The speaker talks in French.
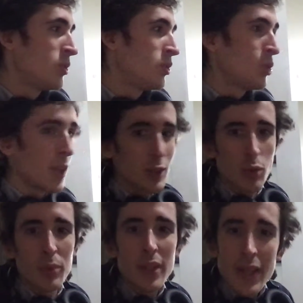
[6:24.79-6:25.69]
de
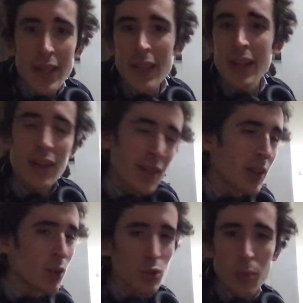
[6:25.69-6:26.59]
l'insomnie, qui
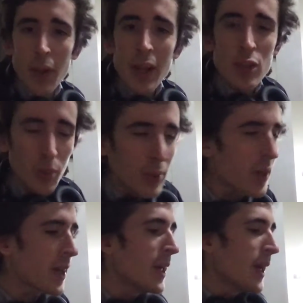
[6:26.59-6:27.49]
ont du mal à dormir,
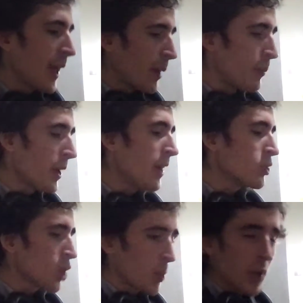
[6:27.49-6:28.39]
et eh bien
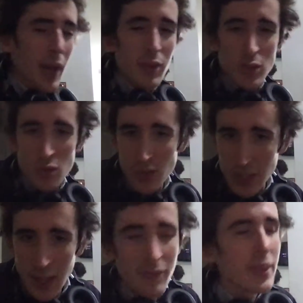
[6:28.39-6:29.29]
dormir avec son
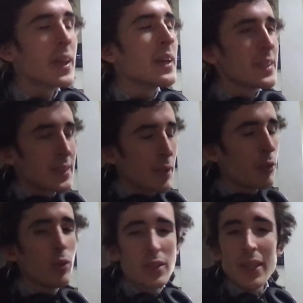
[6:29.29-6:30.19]
chat, ça fait
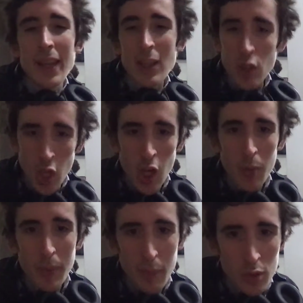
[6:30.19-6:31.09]
aussi
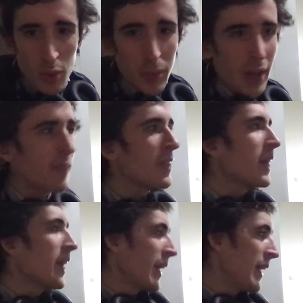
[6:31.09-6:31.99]
énormément de bien
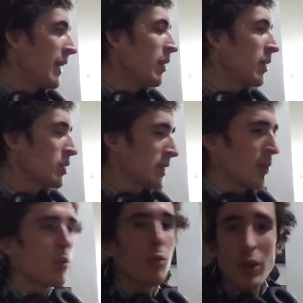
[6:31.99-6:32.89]
et ça
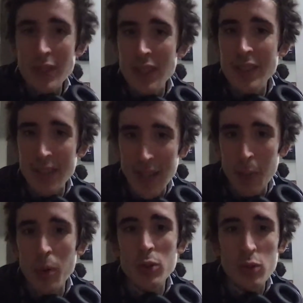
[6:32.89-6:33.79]
vous facilite
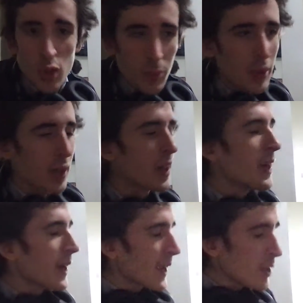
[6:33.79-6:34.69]
également de dormir.
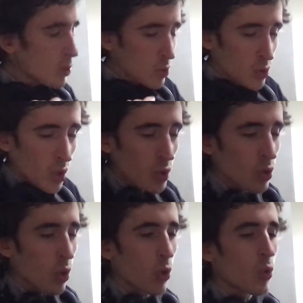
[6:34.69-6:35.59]
Rien
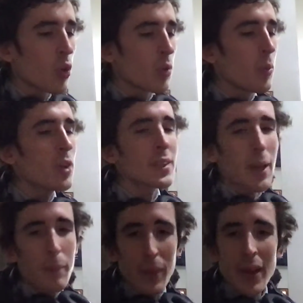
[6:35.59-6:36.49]
qu'entendre le ronronnement, ça
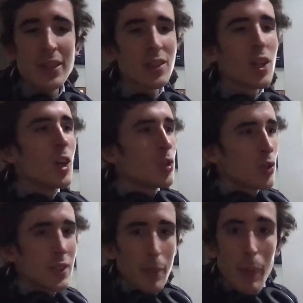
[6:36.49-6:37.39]
apaise. Je
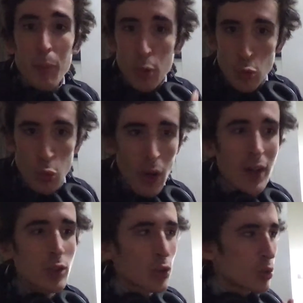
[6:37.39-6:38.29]
ne sais pas pour toi,
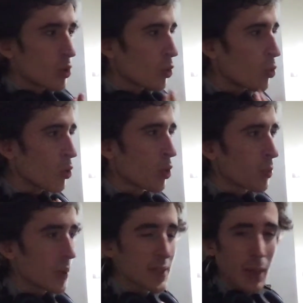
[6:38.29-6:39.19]
ce
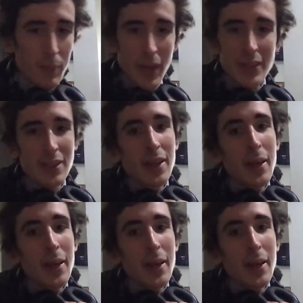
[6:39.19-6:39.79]
ronronnement, ça apaise.